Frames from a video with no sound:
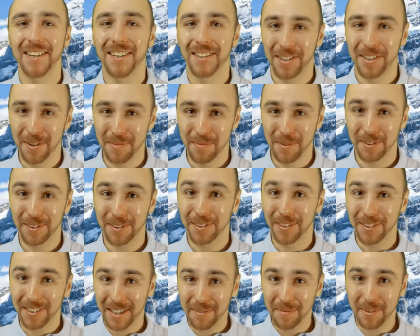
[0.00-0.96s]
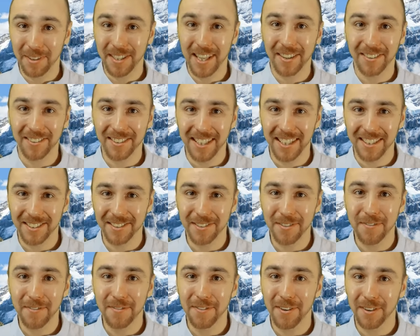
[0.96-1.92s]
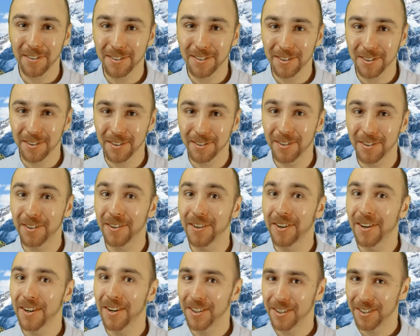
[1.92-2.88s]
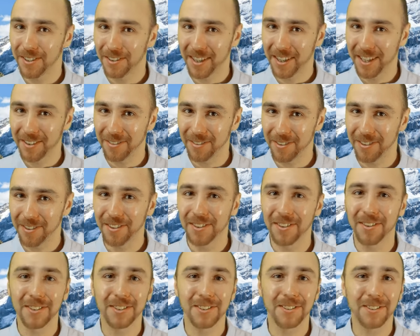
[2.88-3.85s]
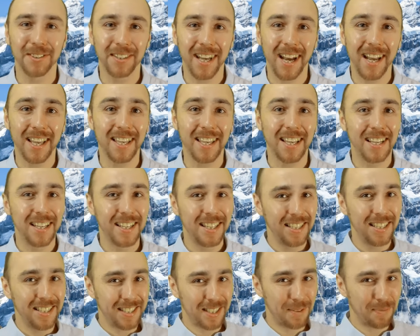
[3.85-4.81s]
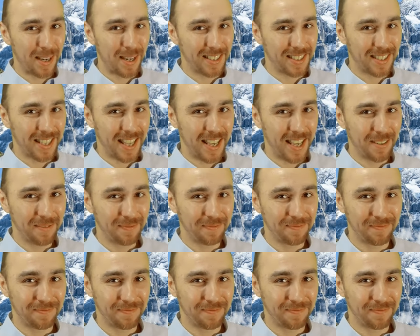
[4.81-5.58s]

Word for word: 今日もとっても役立つフランス語の表現をご紹介しますね。